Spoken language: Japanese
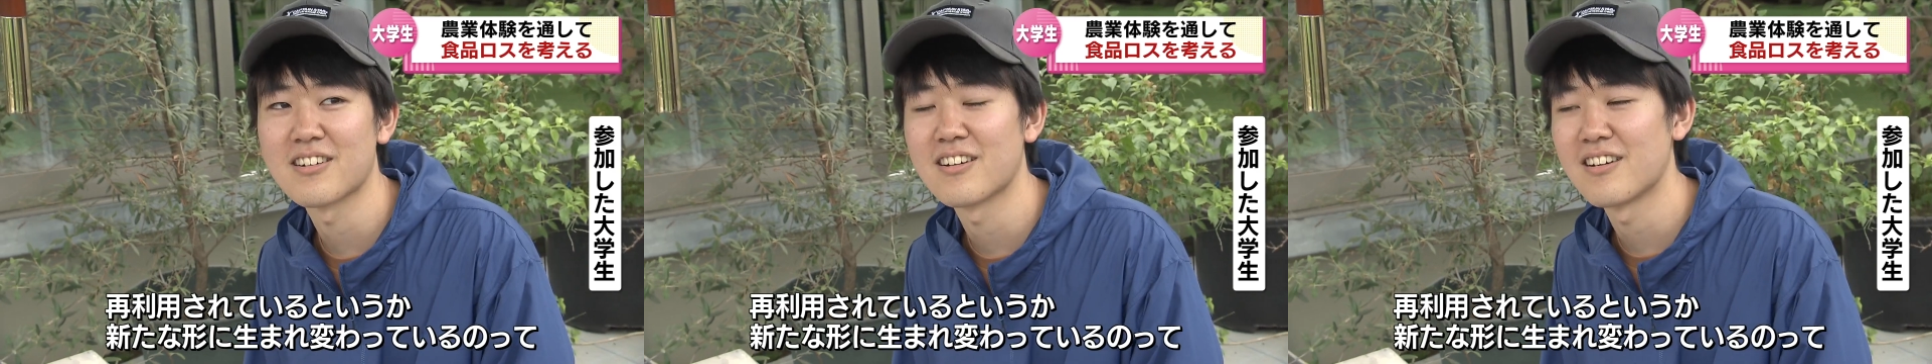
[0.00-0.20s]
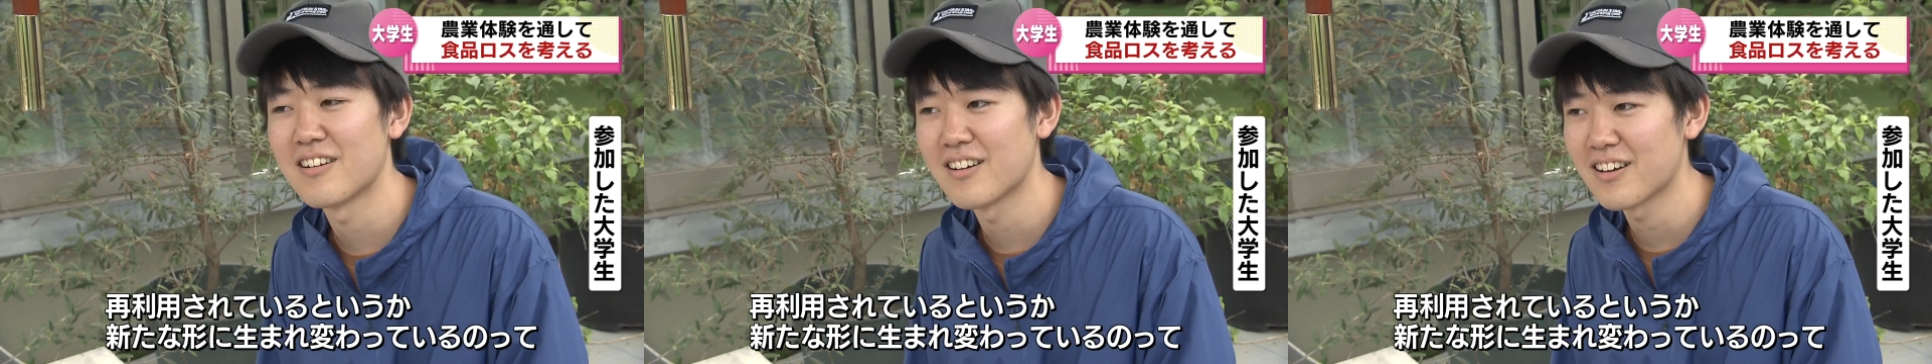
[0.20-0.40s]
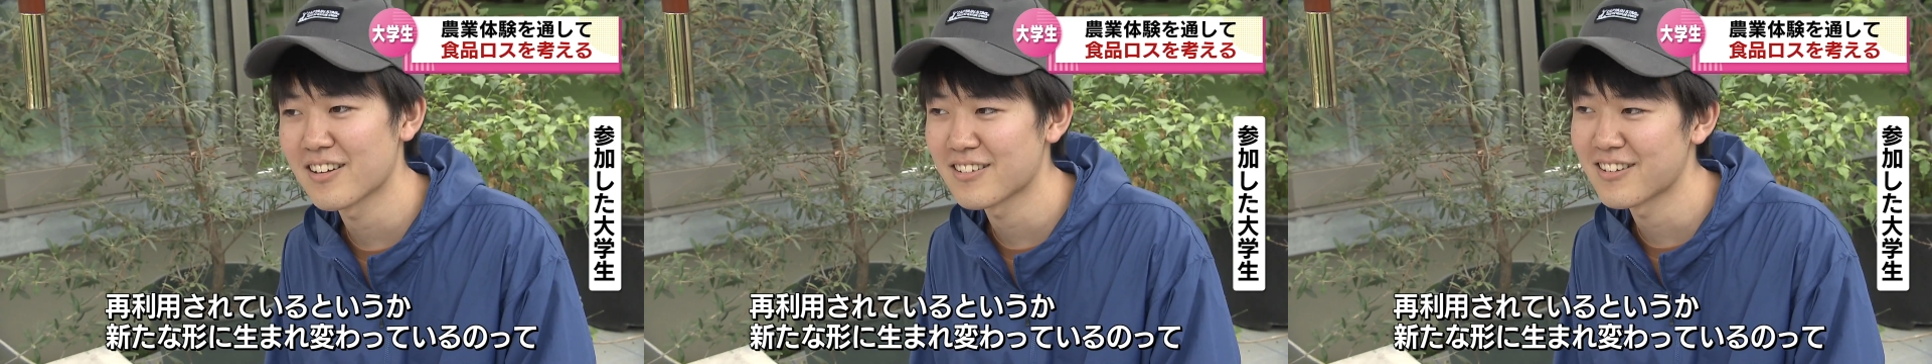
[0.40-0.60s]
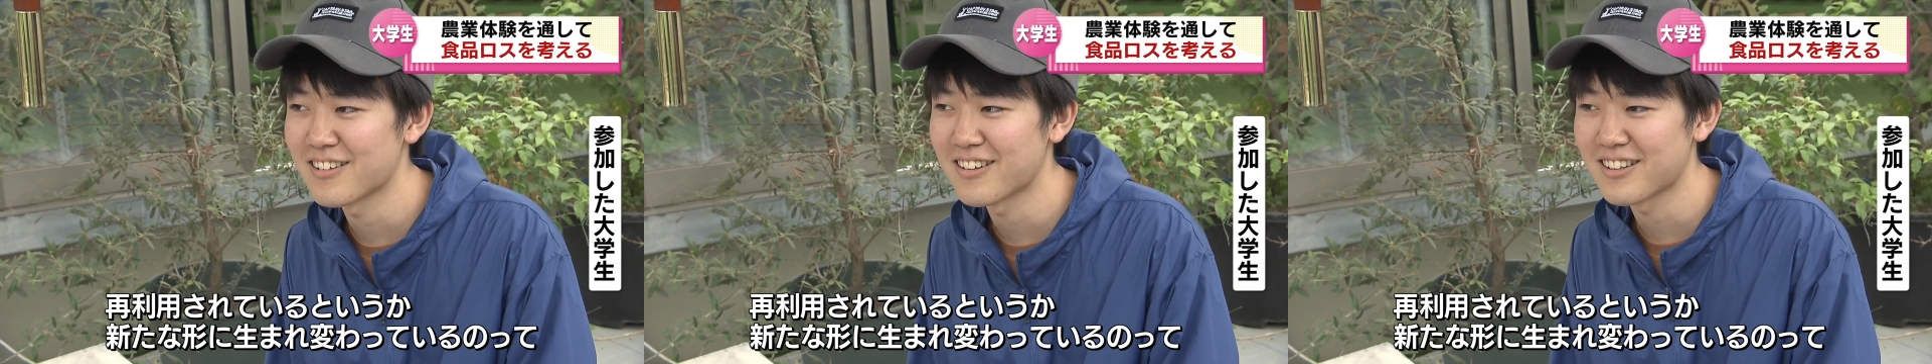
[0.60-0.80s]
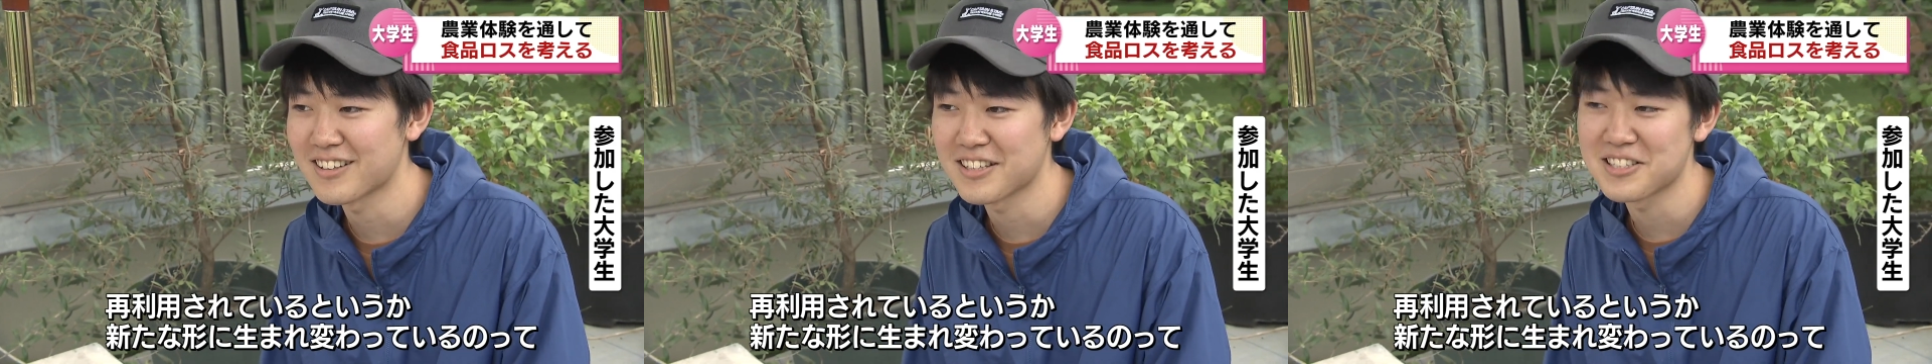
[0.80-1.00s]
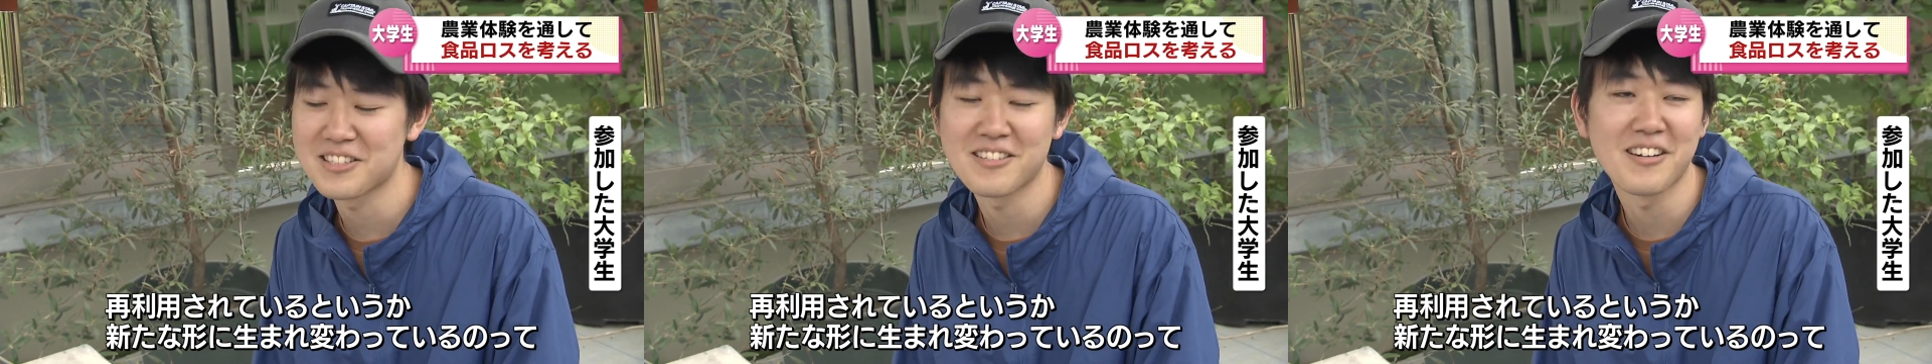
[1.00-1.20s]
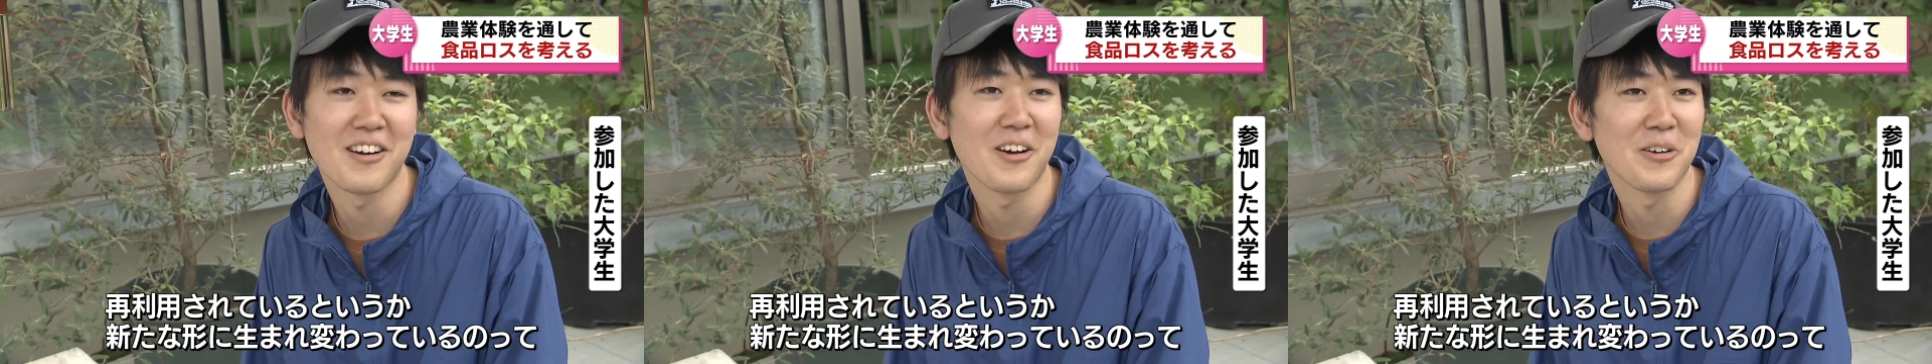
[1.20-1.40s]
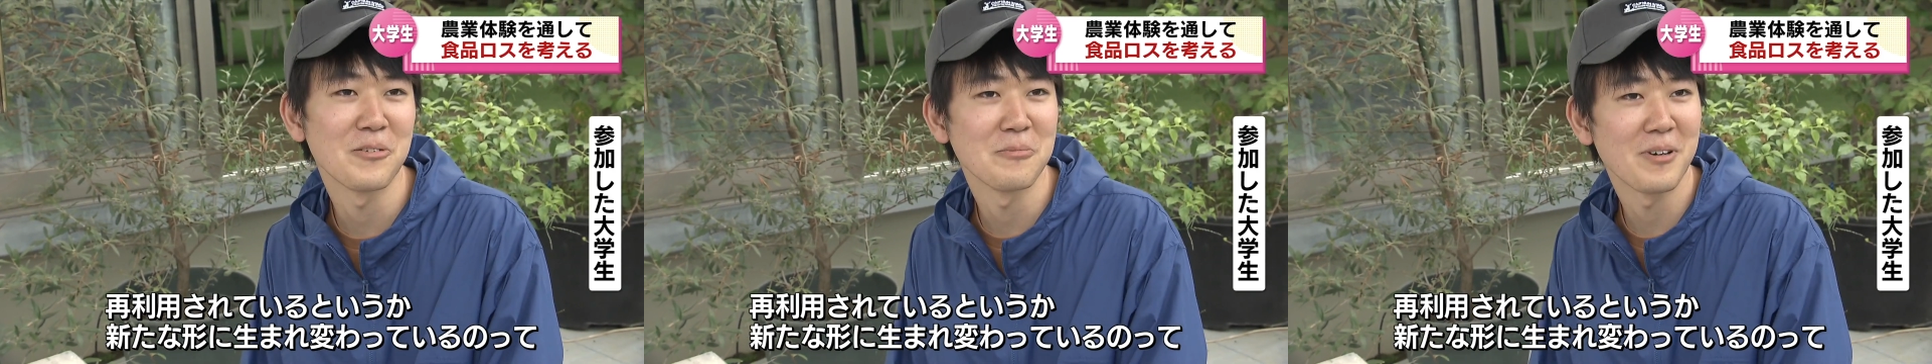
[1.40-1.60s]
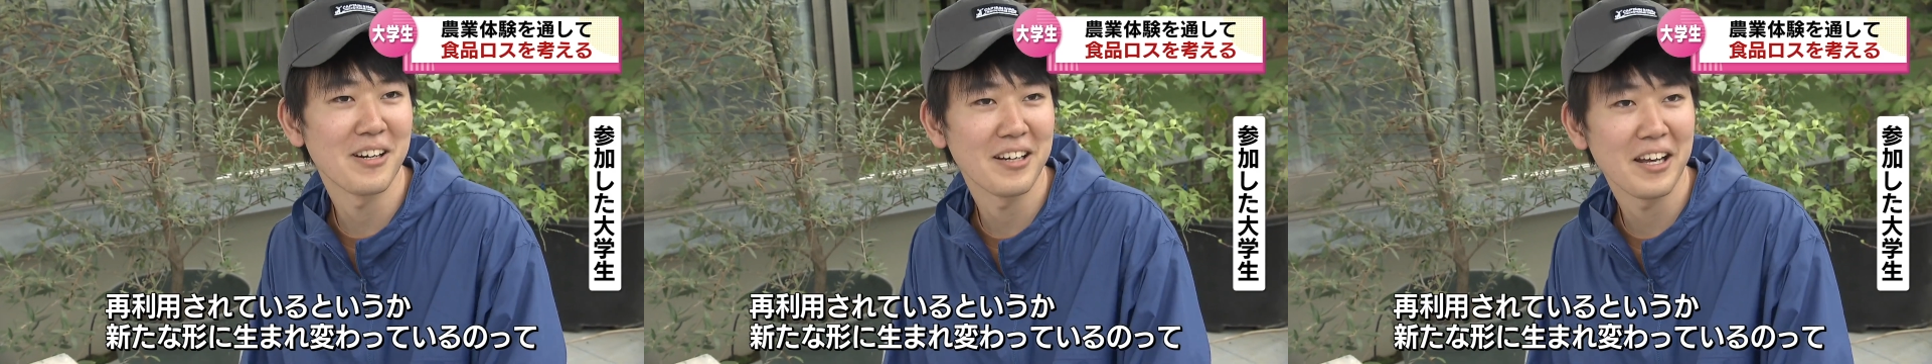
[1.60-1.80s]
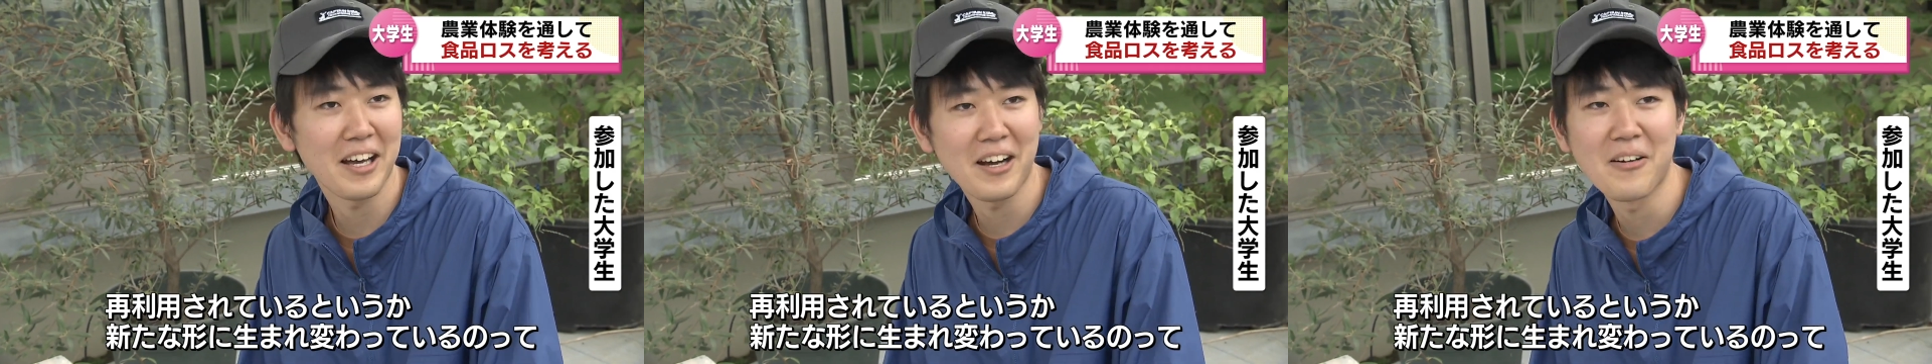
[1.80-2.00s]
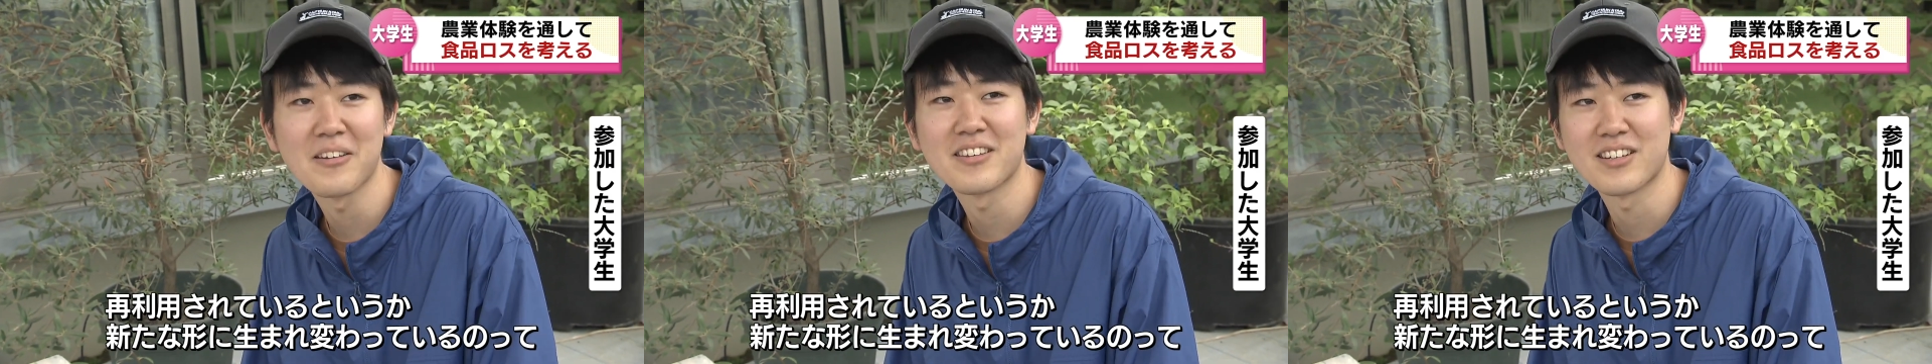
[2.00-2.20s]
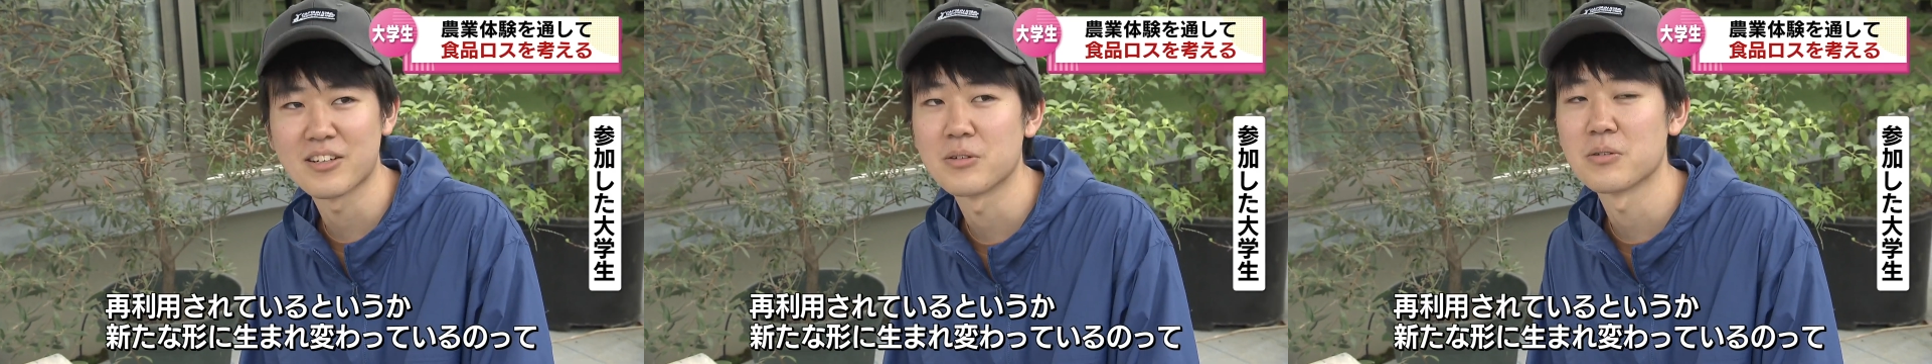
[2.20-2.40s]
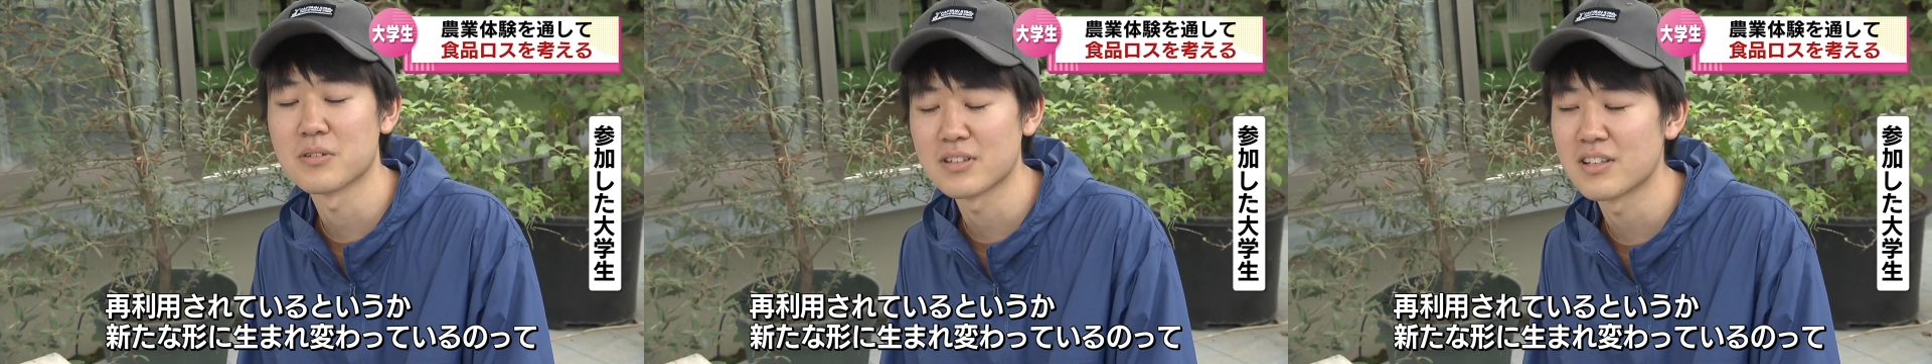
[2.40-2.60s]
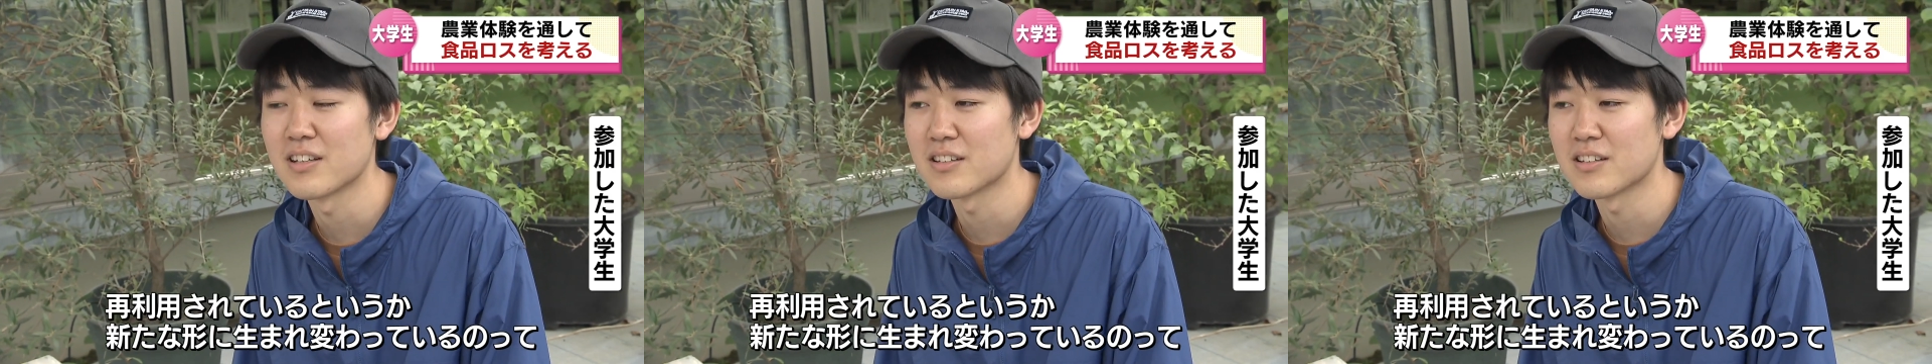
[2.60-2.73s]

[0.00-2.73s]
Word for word: か新たな形でなんかうまくれ変わってるのっ